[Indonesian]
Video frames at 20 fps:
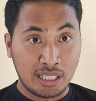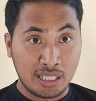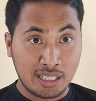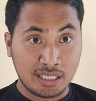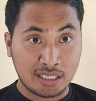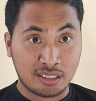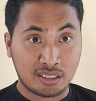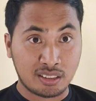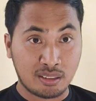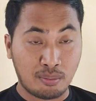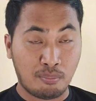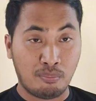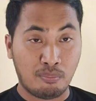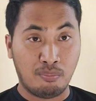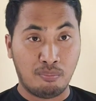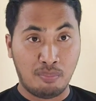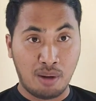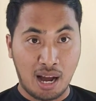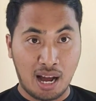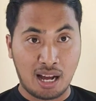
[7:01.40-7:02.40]

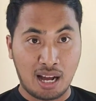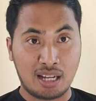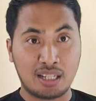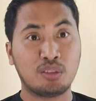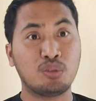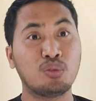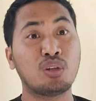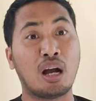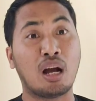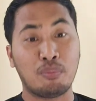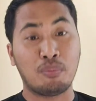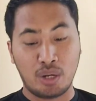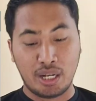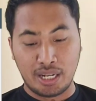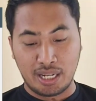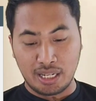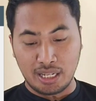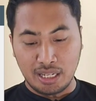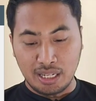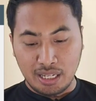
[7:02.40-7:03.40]
disembah. Itu nggak
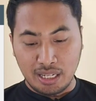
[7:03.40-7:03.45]
boleh.